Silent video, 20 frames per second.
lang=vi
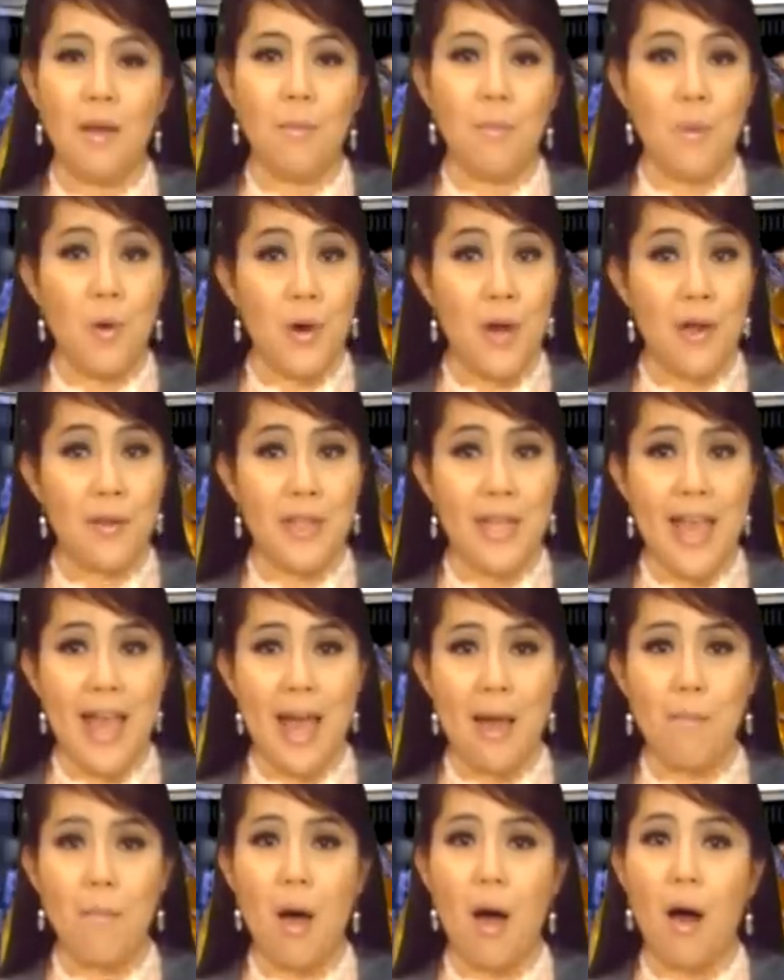Bồ Đào
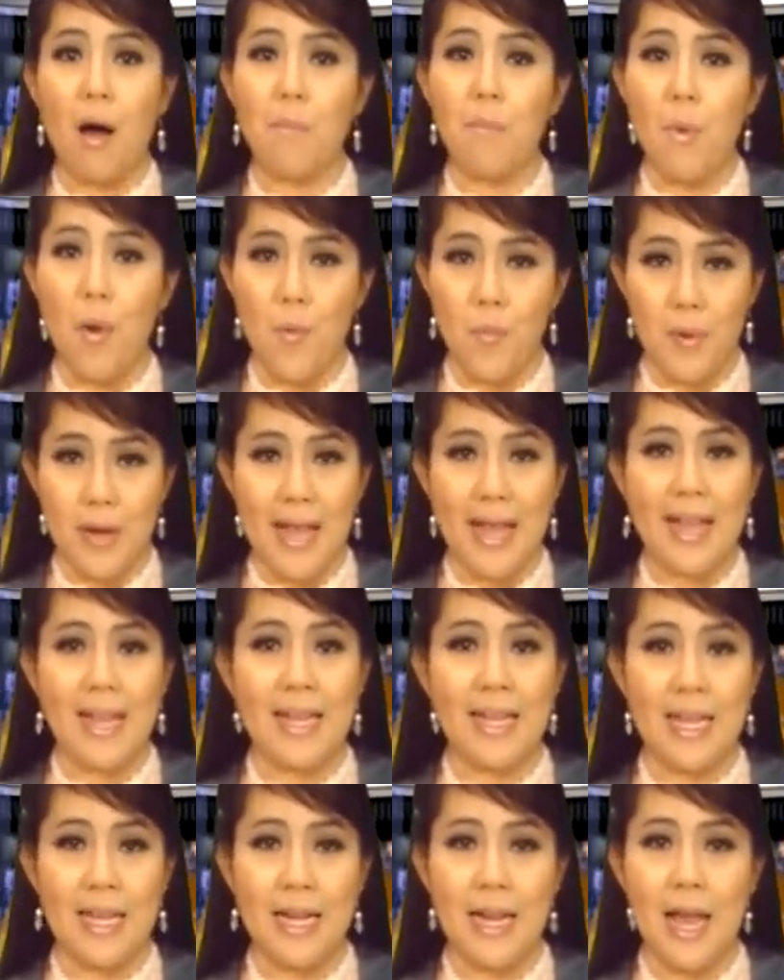Nha bỏ 4 ngày
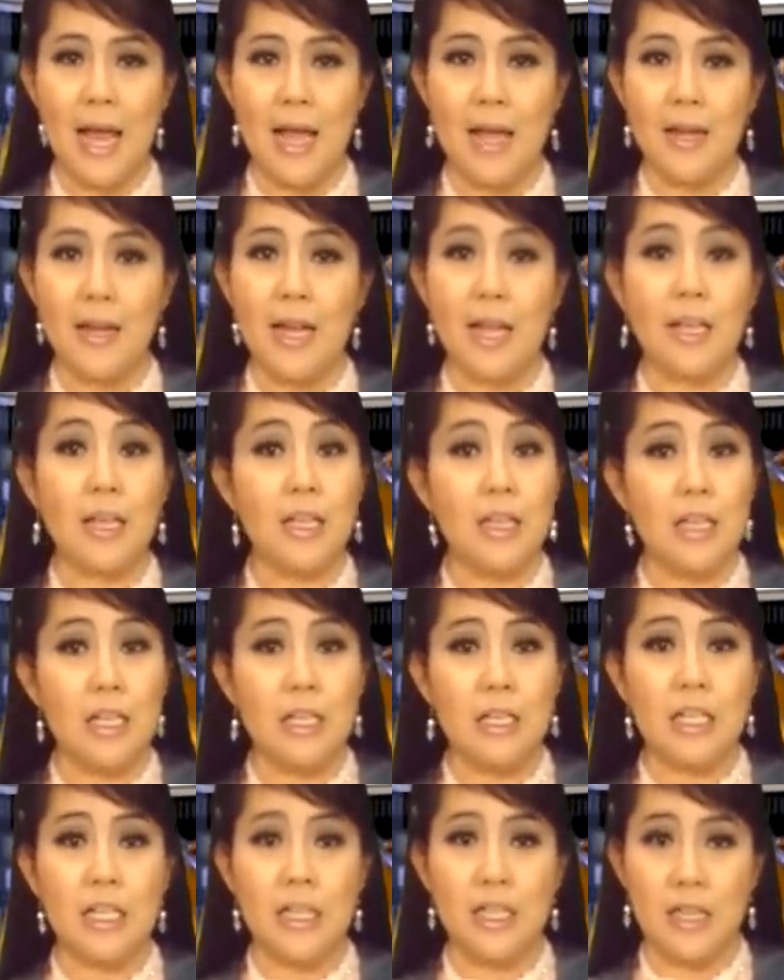nghỉ lễ để kích
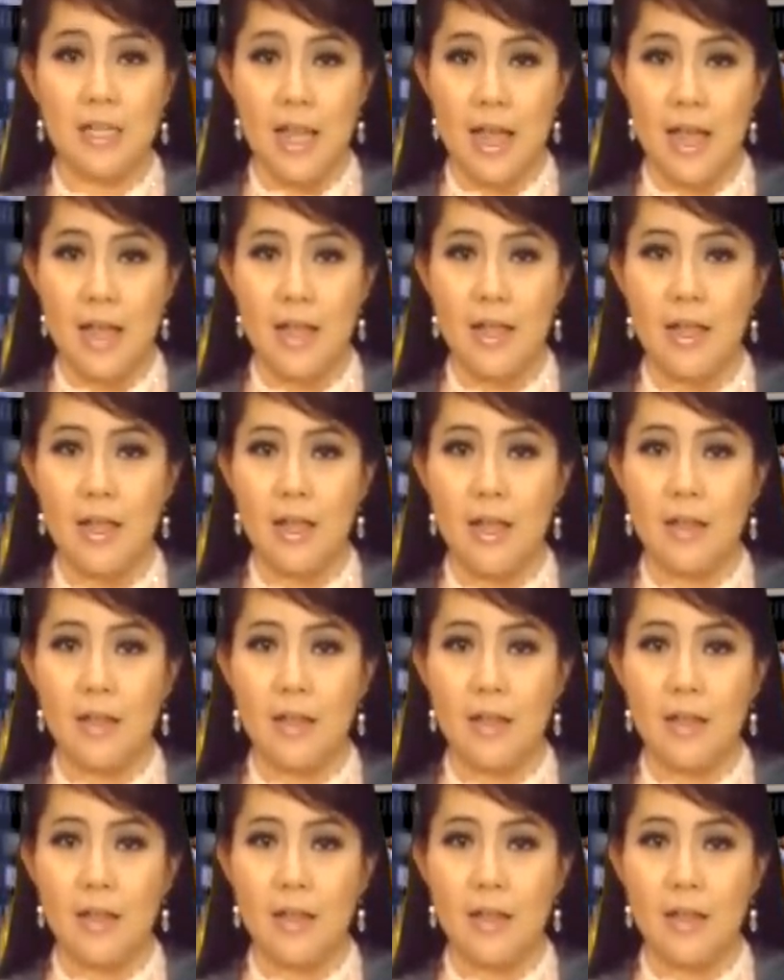thích kinh tế,